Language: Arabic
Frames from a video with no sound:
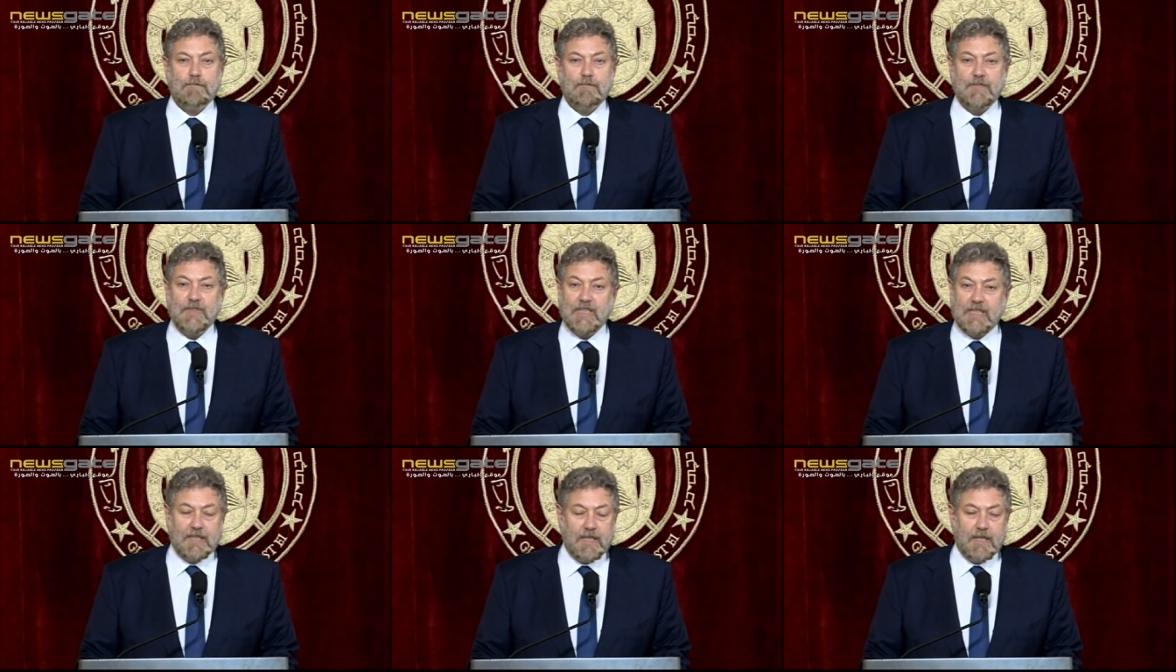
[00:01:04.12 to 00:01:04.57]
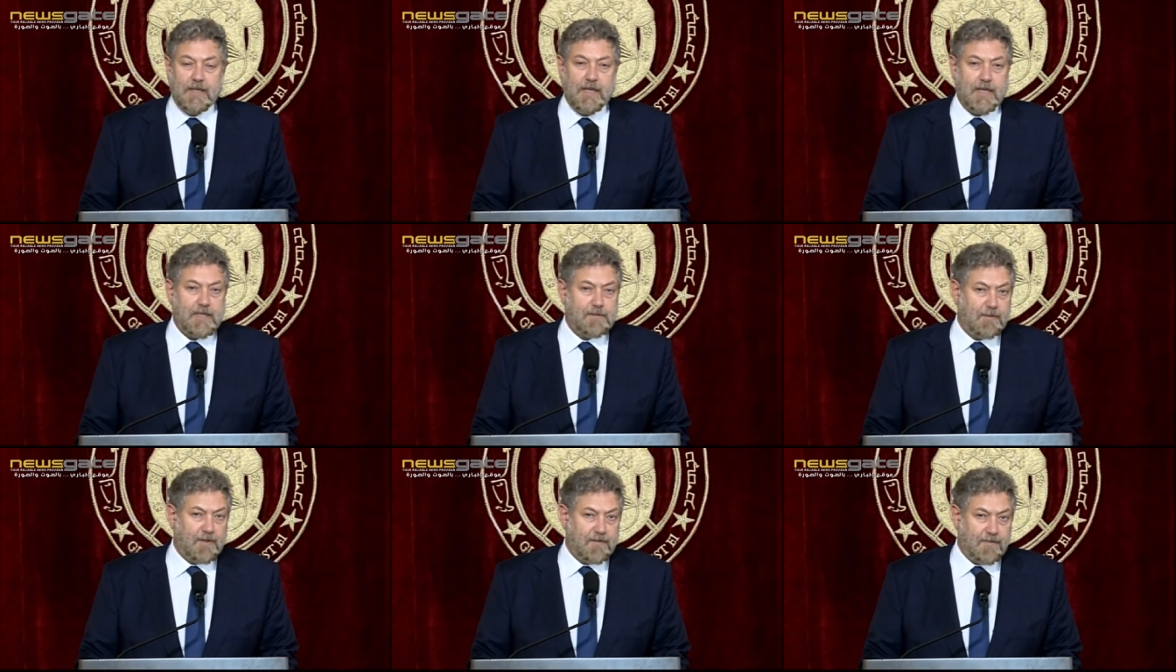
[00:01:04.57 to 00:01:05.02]
في كتير
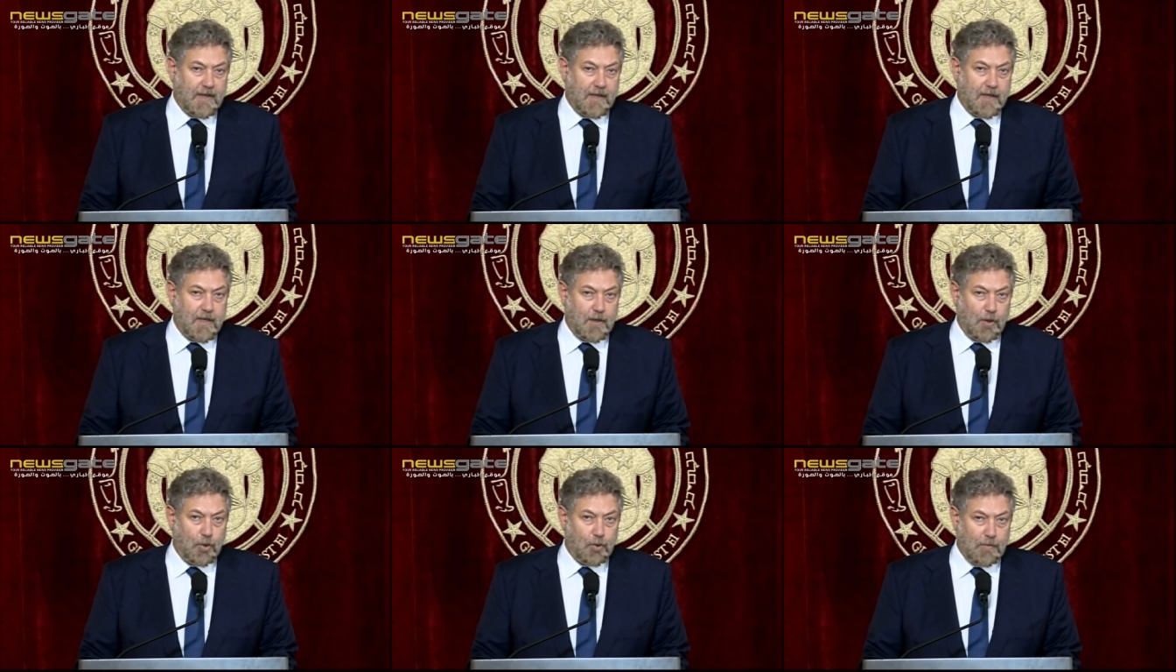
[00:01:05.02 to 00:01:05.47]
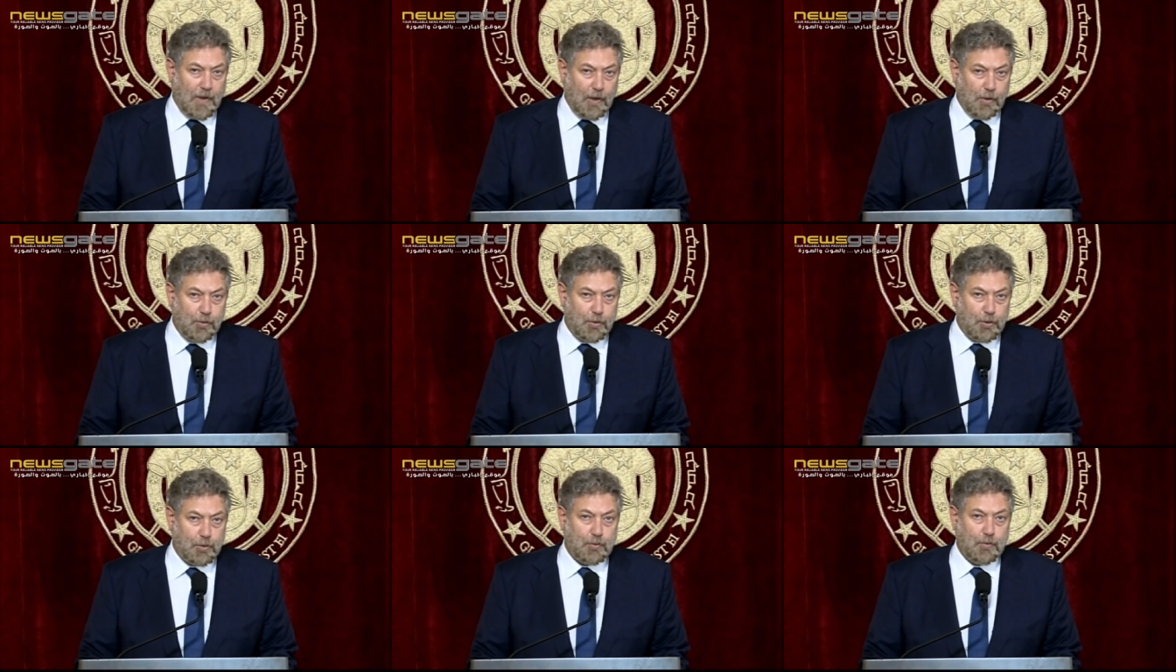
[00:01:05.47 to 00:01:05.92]
ناس بتفكر انه
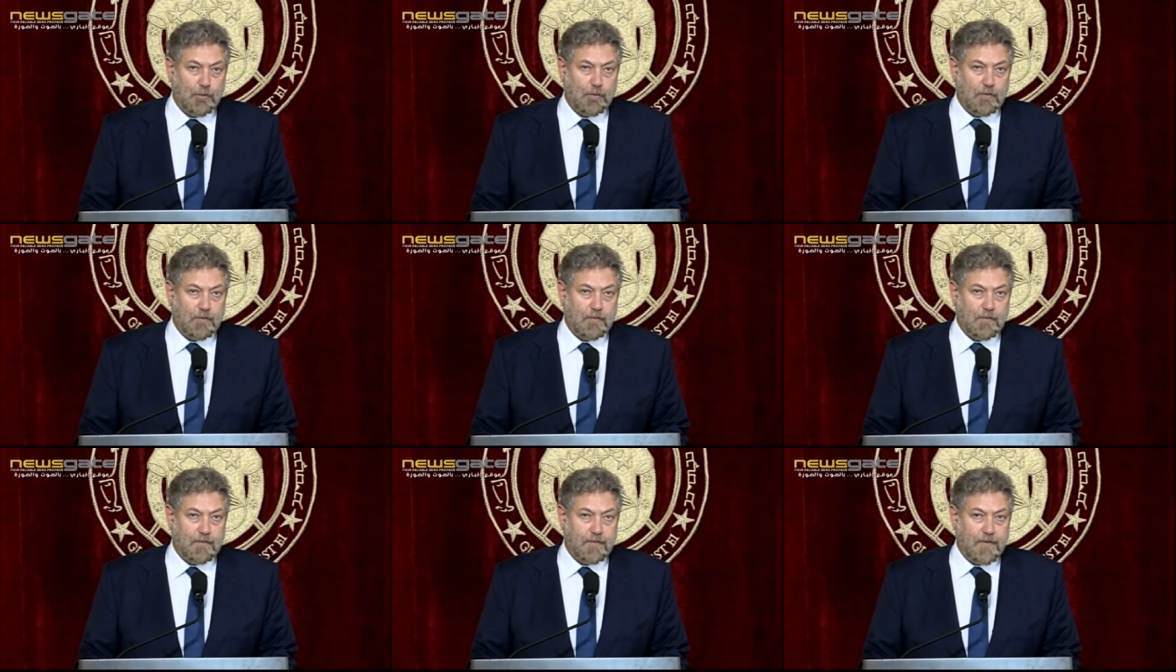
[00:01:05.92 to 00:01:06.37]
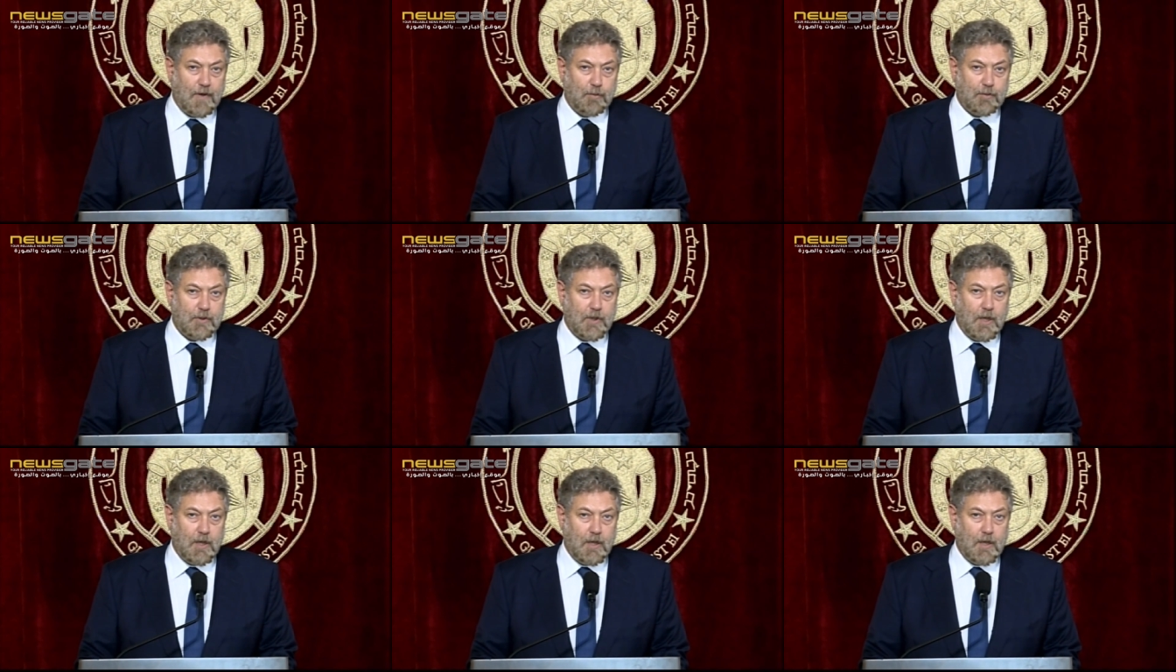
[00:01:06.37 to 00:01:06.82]
معقول تكون
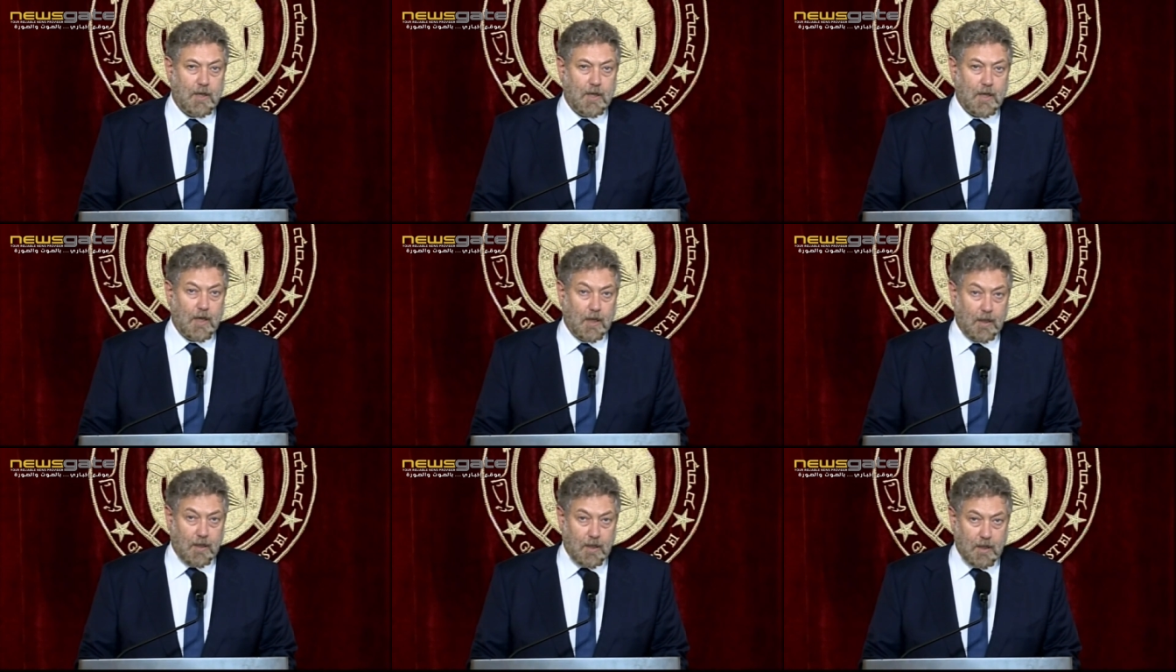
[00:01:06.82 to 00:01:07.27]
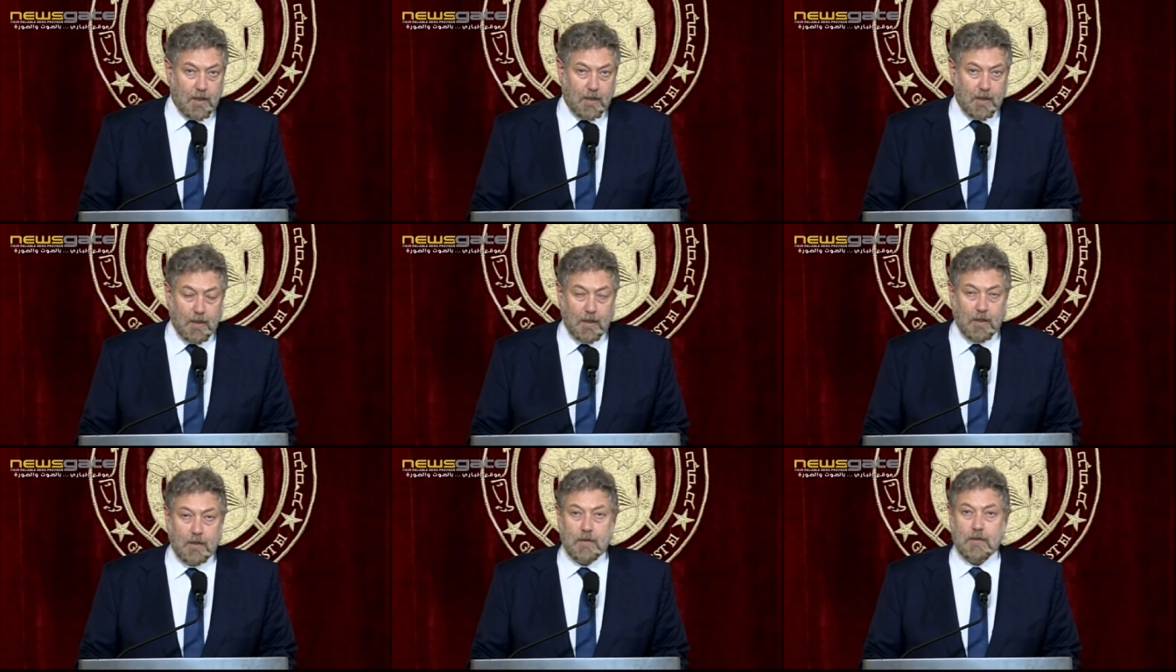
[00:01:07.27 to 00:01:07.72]
فوضى
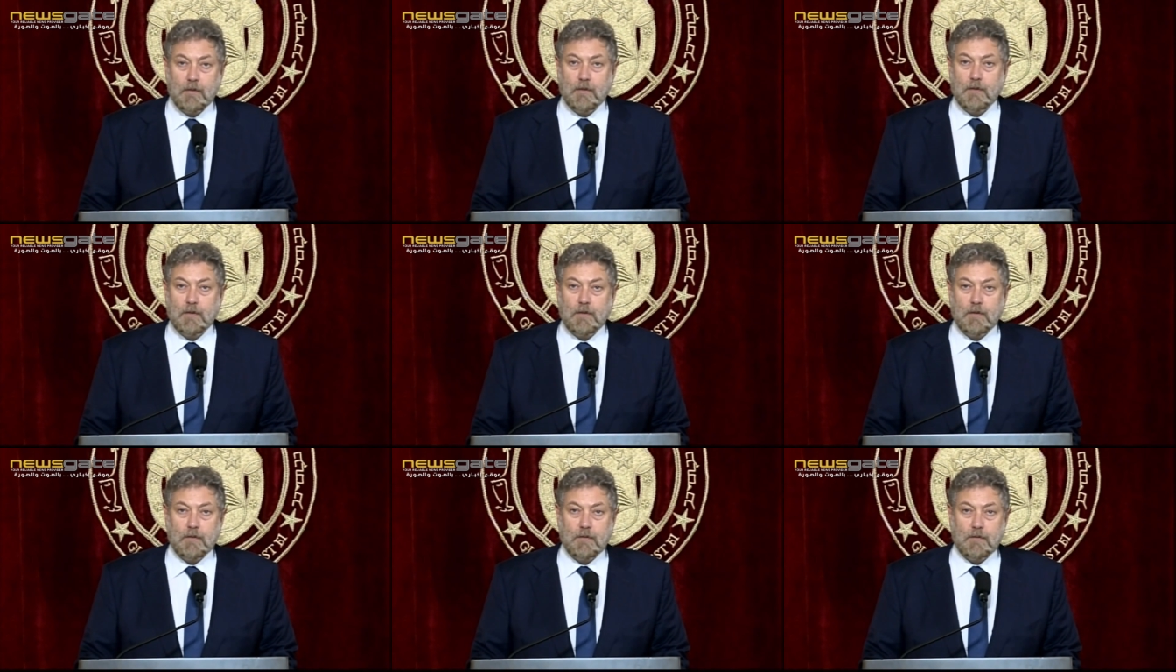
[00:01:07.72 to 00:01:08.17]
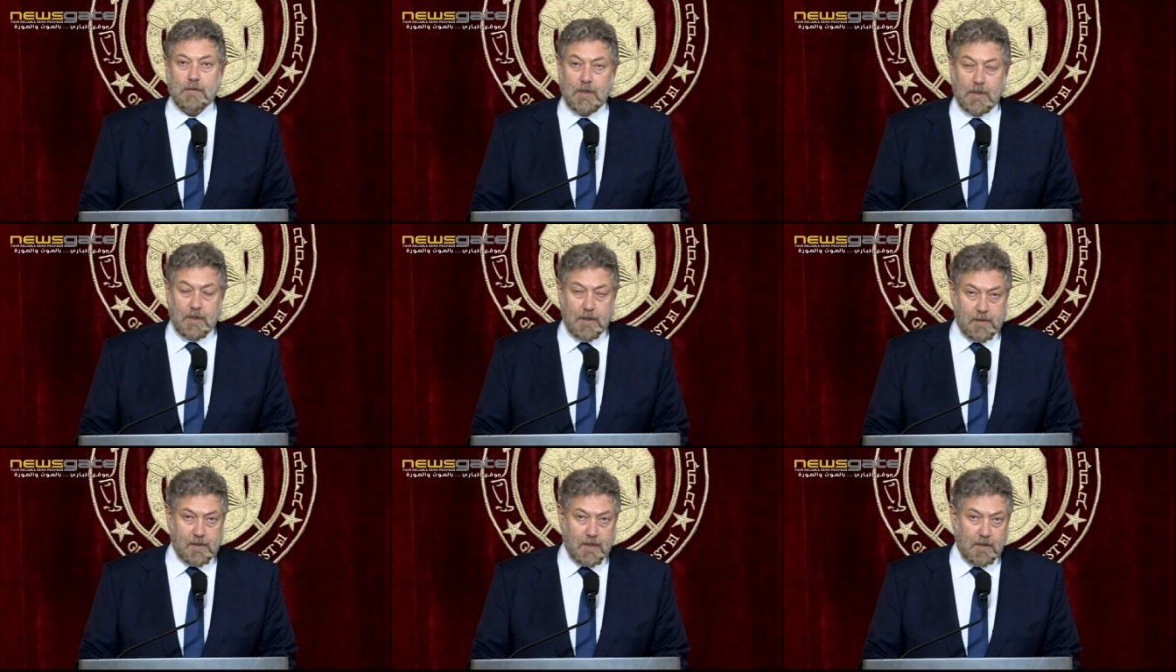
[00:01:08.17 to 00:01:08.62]
خلاقة
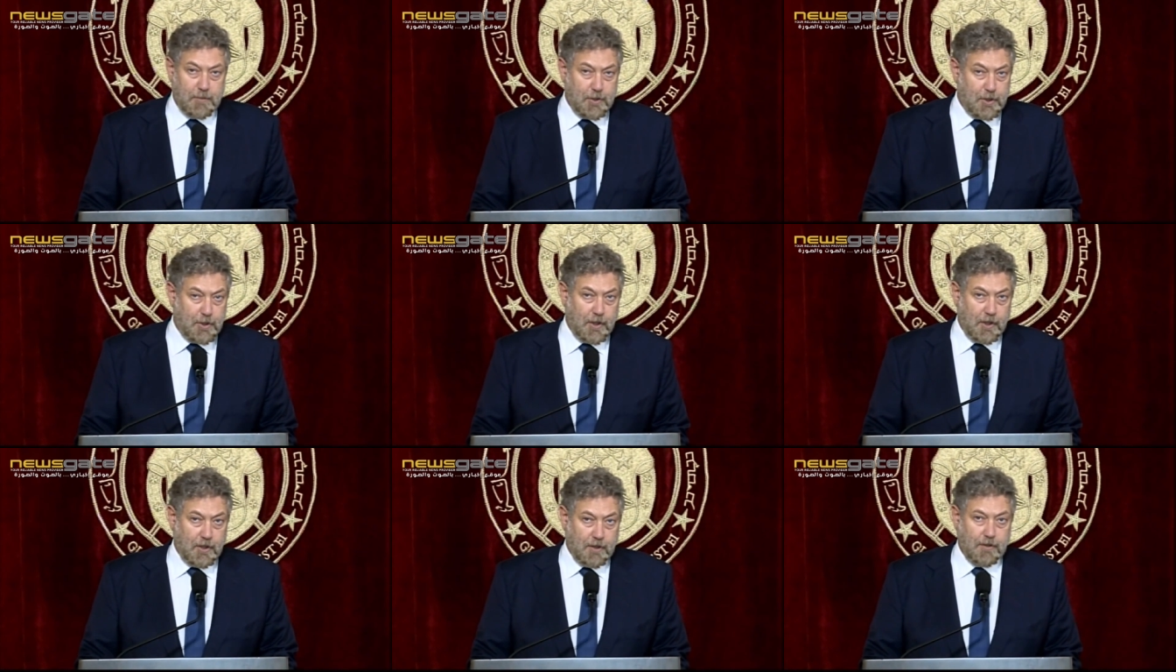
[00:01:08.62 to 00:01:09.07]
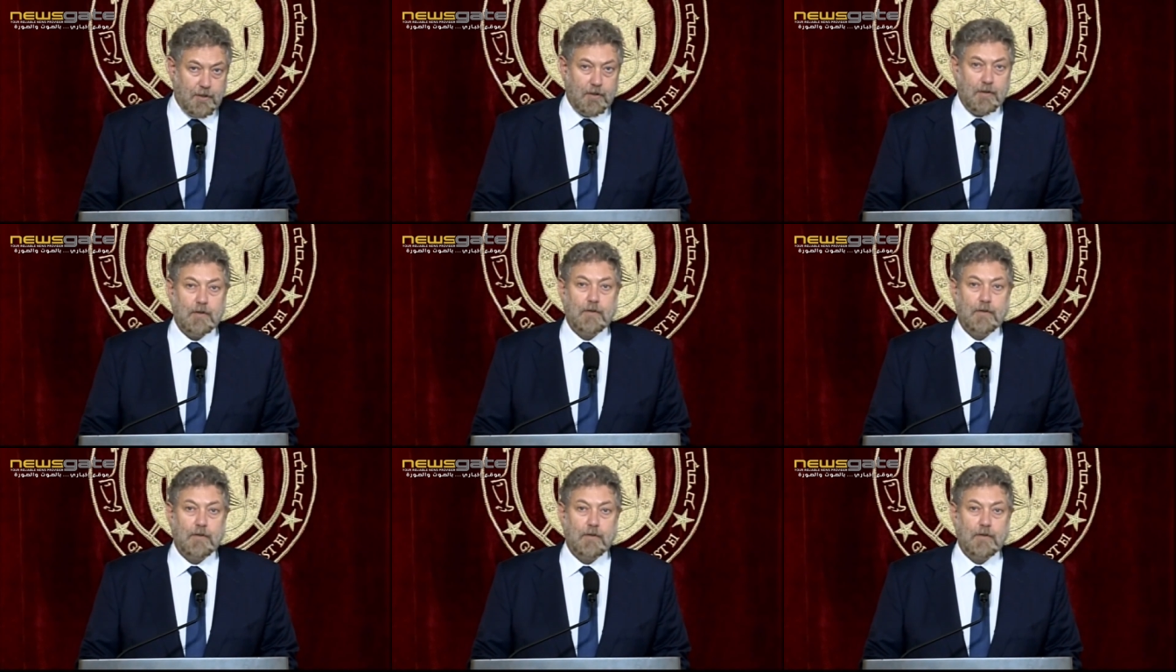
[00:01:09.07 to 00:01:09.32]
لنظام جديد